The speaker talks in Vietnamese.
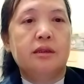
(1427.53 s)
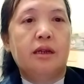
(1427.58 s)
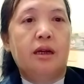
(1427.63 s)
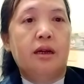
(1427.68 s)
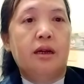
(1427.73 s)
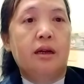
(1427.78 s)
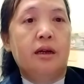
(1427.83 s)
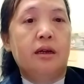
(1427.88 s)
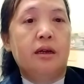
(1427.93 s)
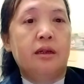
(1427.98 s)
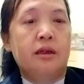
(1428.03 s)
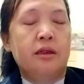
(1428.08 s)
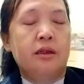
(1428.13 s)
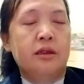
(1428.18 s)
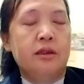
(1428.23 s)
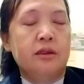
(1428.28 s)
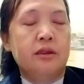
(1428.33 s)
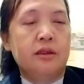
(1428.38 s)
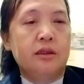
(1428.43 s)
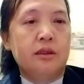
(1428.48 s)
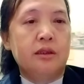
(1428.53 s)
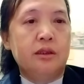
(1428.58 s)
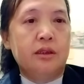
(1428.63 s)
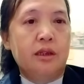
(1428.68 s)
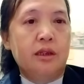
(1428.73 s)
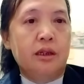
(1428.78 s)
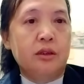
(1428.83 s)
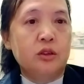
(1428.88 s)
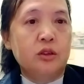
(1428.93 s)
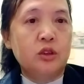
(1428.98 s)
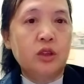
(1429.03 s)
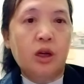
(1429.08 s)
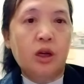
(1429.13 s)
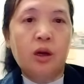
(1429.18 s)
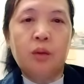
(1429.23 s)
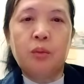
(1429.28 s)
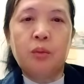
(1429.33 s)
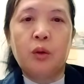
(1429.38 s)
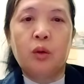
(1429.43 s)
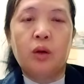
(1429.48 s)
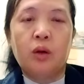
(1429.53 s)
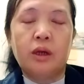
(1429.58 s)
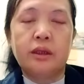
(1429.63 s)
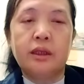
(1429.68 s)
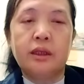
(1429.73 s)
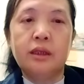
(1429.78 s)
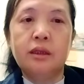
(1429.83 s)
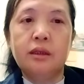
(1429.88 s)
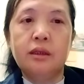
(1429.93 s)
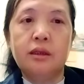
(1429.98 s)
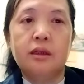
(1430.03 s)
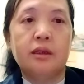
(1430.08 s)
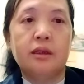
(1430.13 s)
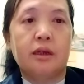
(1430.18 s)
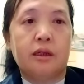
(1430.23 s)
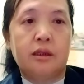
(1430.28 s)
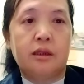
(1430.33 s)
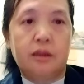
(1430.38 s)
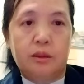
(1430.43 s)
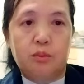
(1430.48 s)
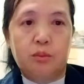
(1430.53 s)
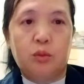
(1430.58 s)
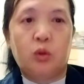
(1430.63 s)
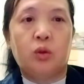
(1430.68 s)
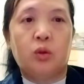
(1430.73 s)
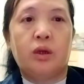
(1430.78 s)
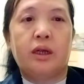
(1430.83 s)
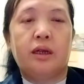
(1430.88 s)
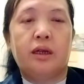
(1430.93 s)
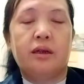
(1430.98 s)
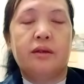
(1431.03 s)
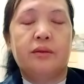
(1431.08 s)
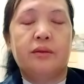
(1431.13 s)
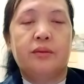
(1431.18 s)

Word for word: à là cho một khóa tư là khởi một lại